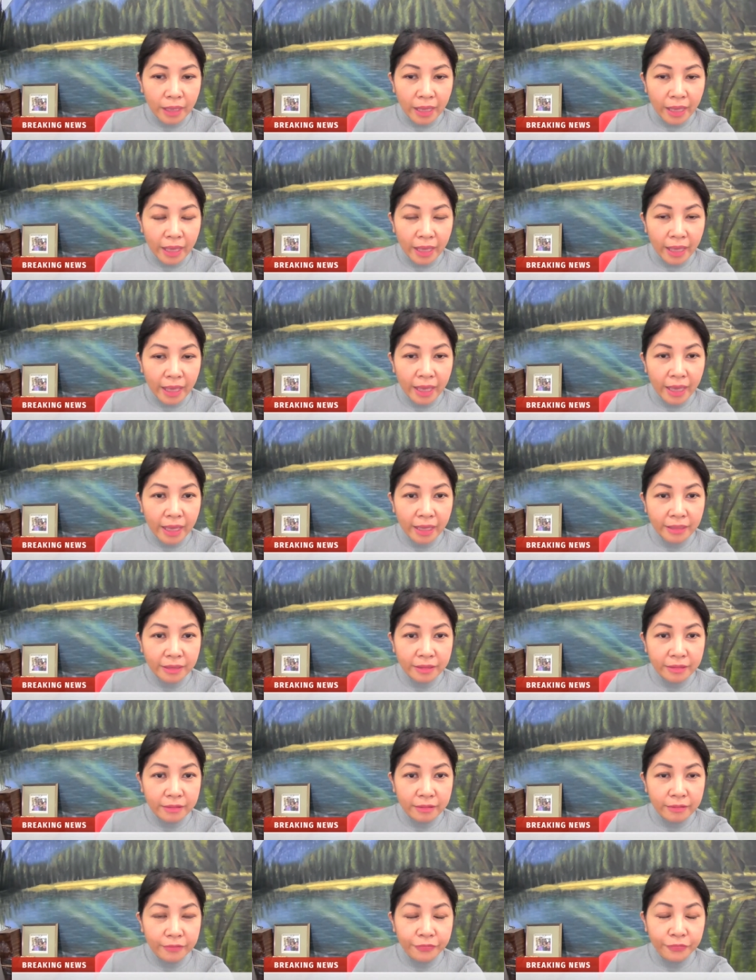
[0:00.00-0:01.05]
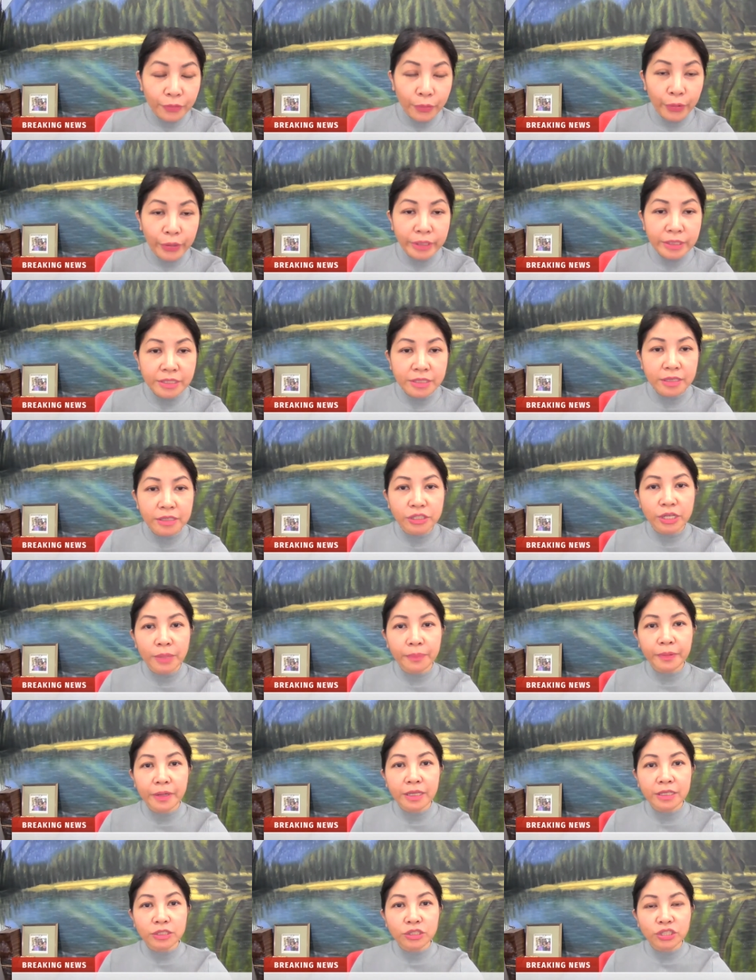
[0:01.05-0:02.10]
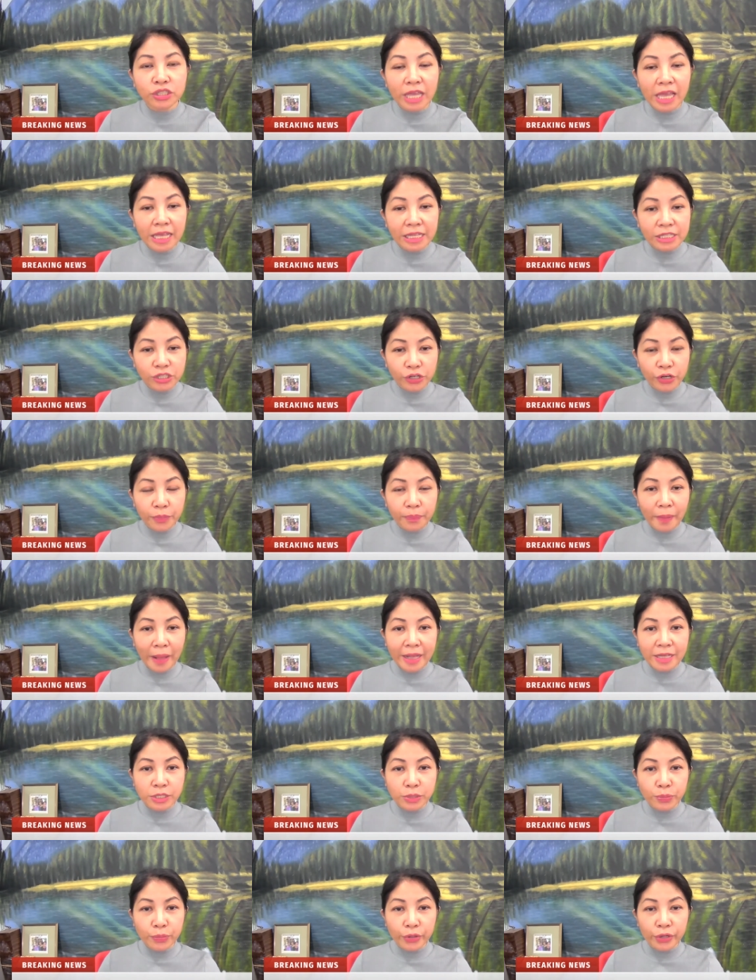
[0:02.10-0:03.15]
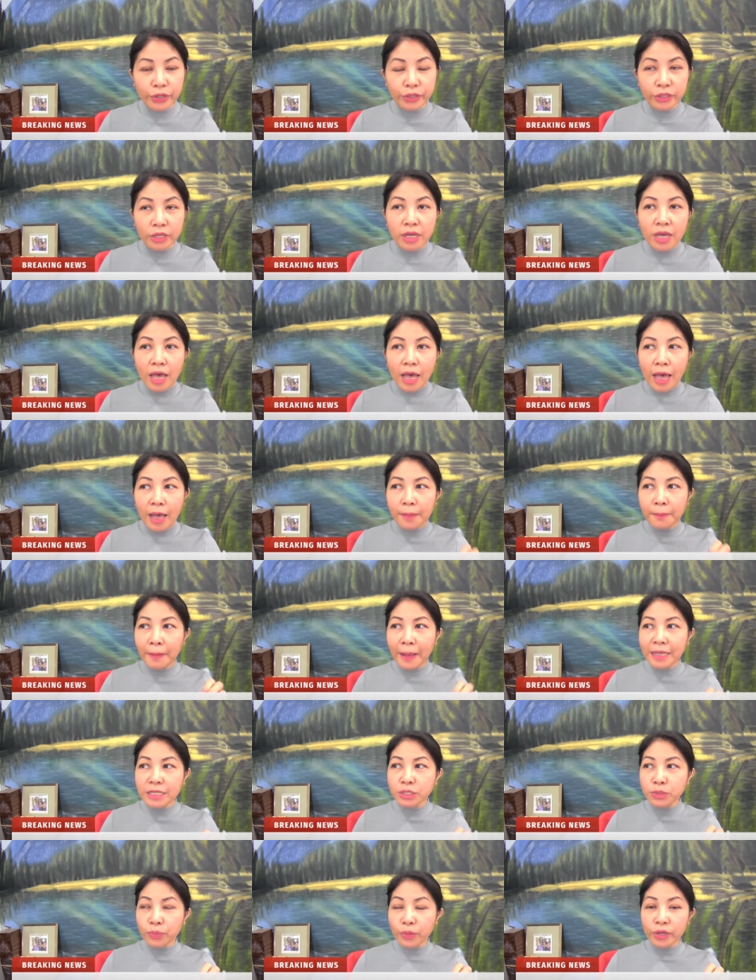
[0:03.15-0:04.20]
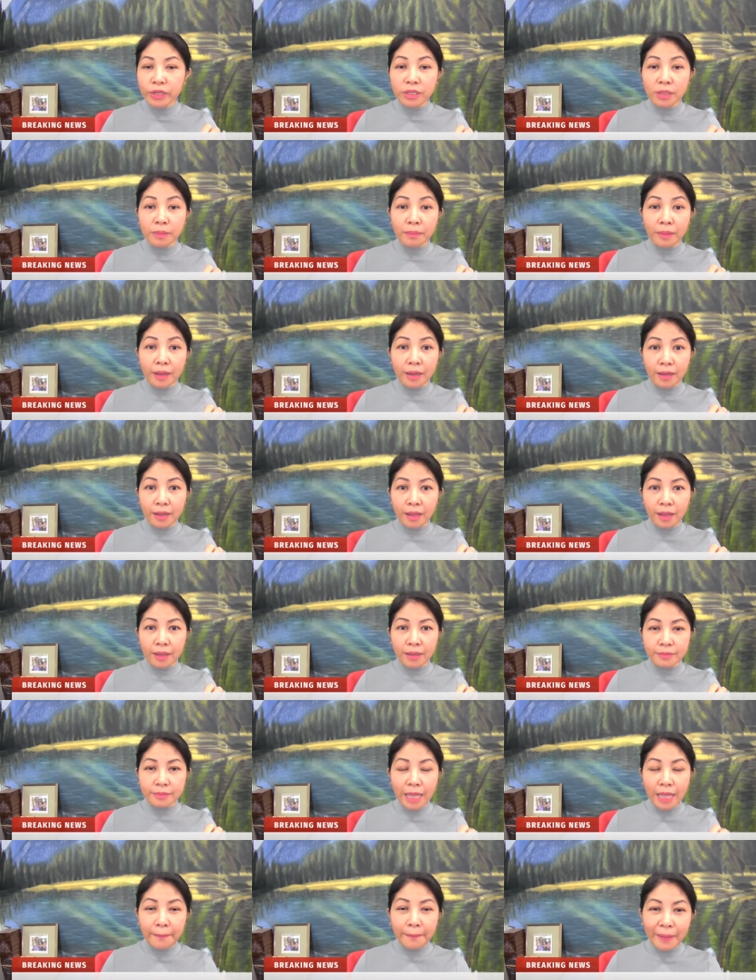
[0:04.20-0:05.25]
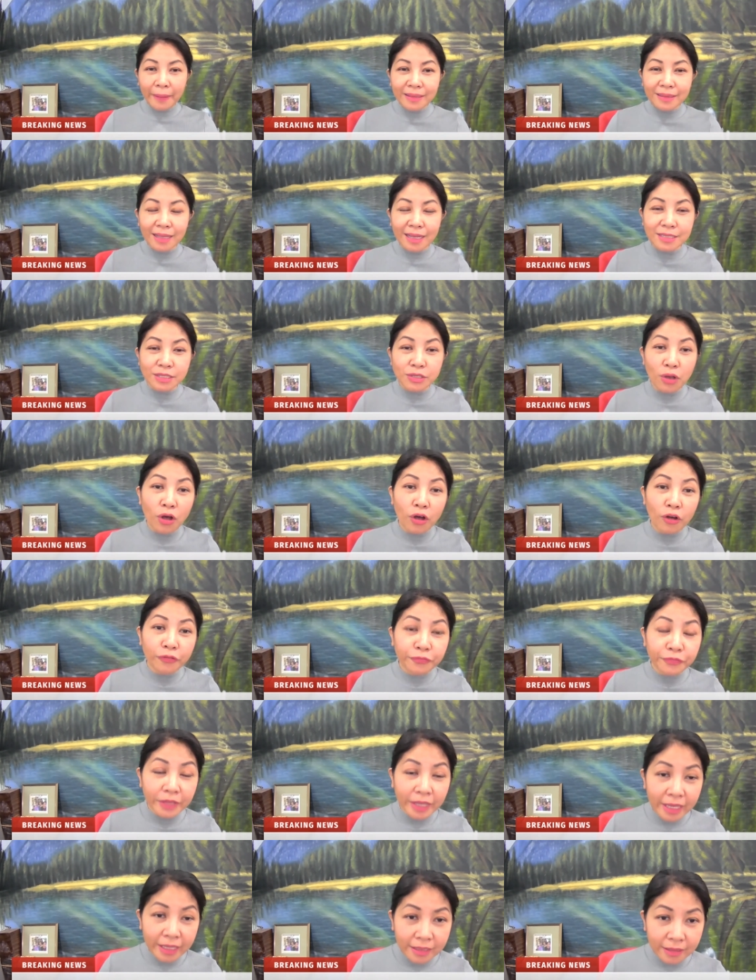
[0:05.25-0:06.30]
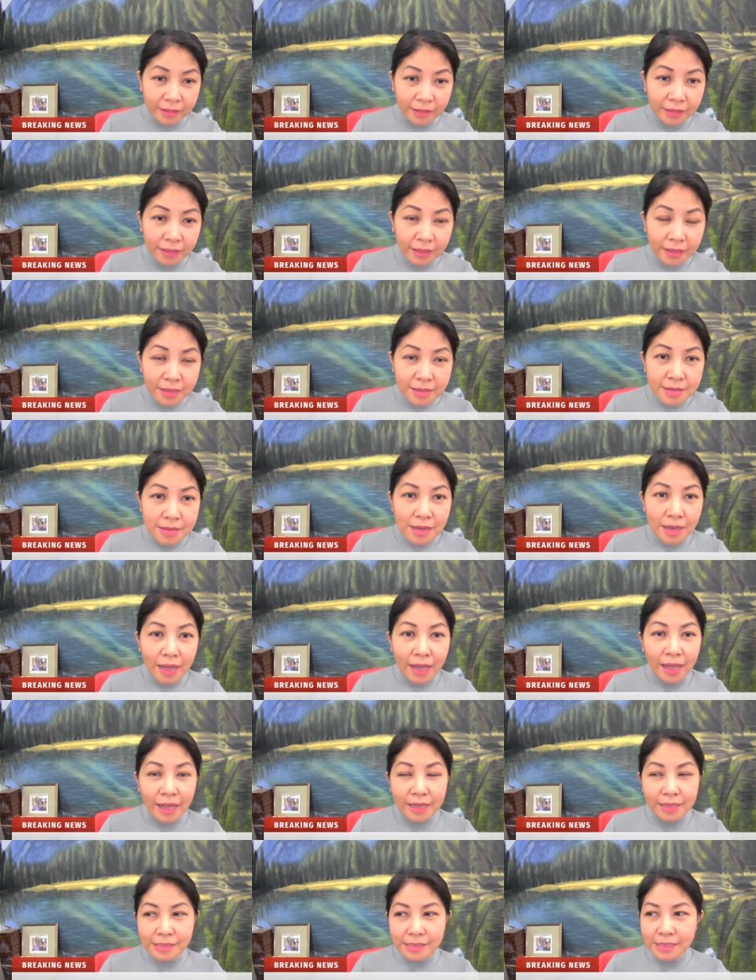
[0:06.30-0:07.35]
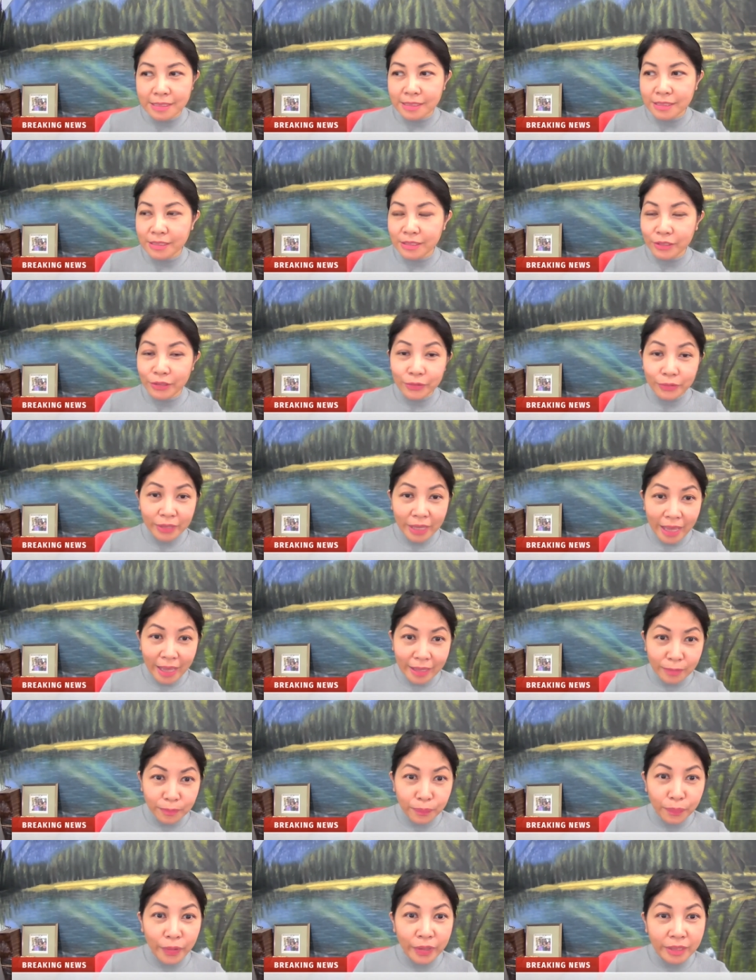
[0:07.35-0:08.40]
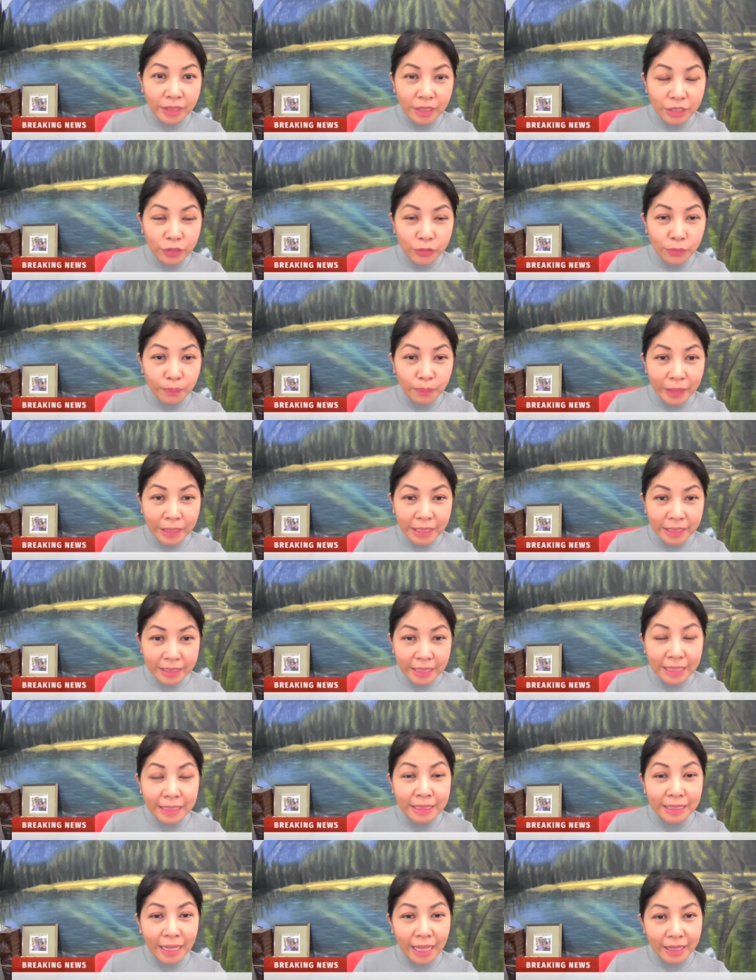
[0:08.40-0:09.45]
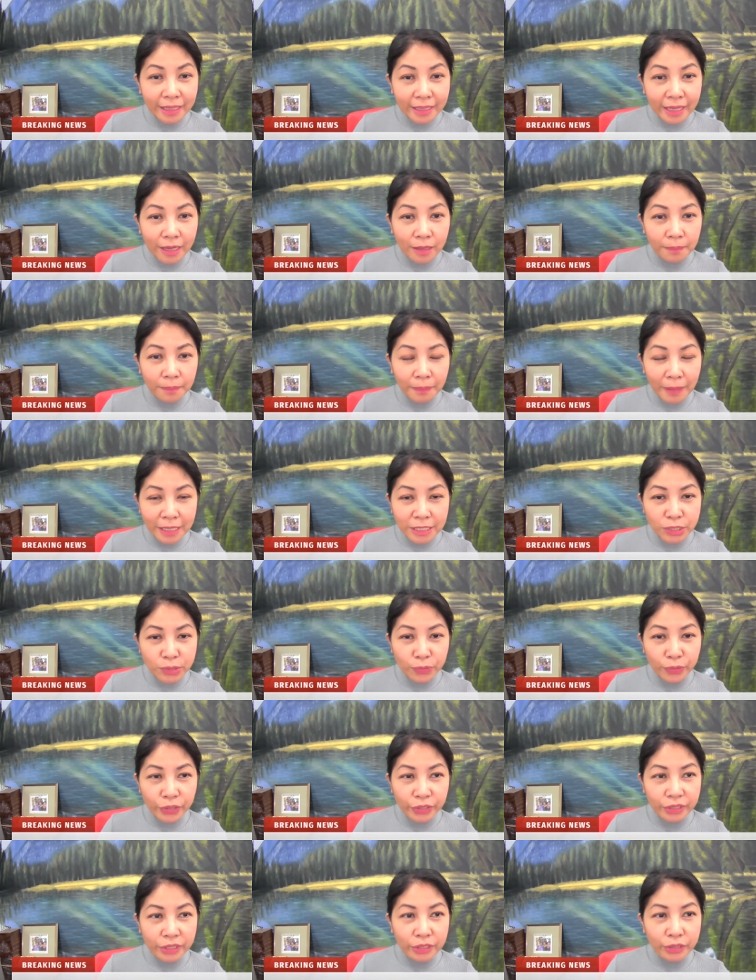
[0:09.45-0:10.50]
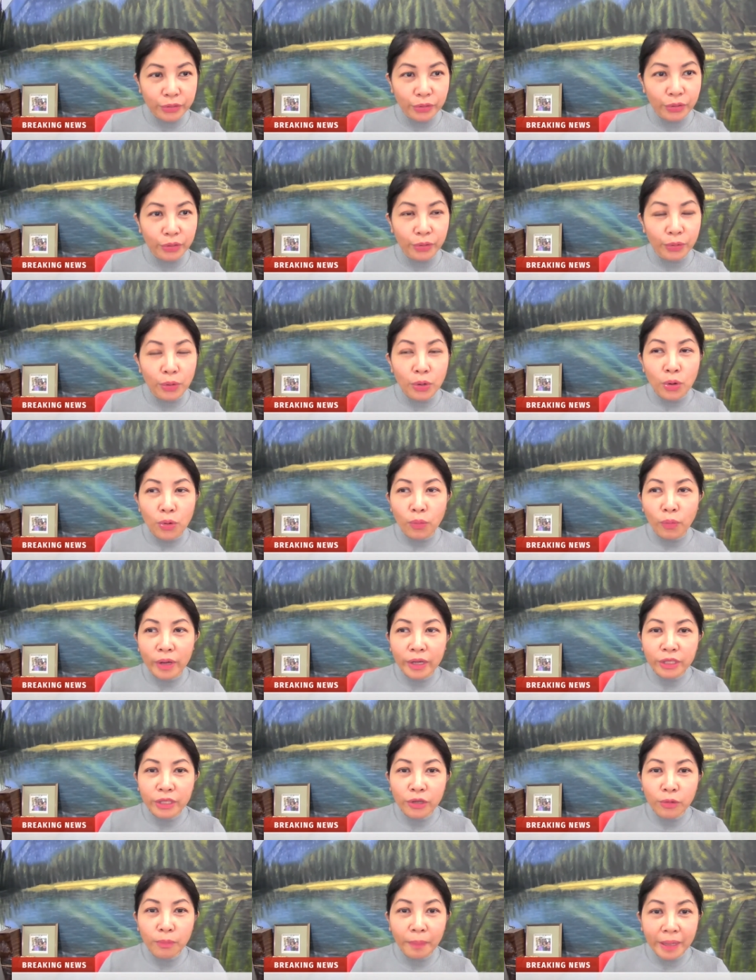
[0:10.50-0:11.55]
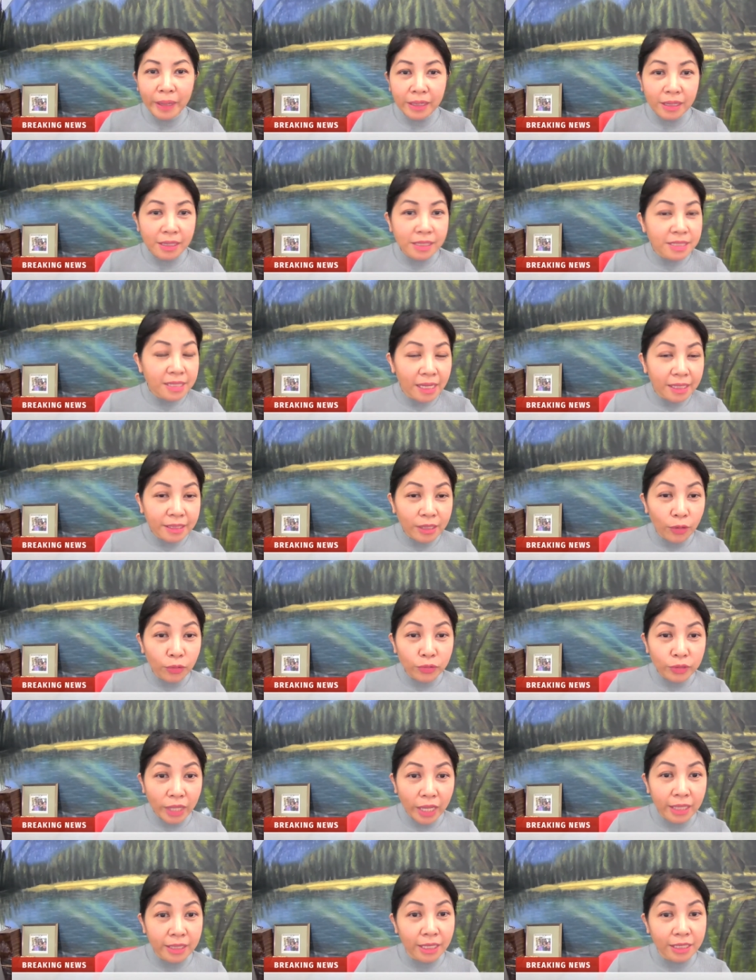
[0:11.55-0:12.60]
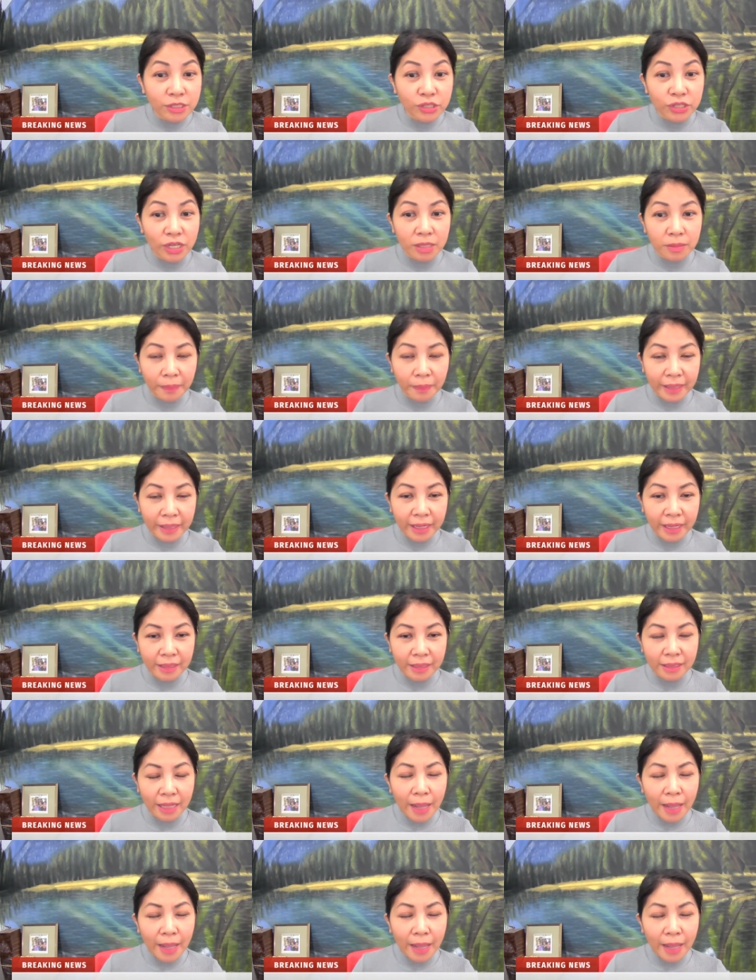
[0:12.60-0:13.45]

And of course, syempre, change your password. Ang password, di ba, uh, dapat as often as you can, pwede niyong palitan lagi ang password ninyo. Huwag yung parang isang taon na nandyan pa rin.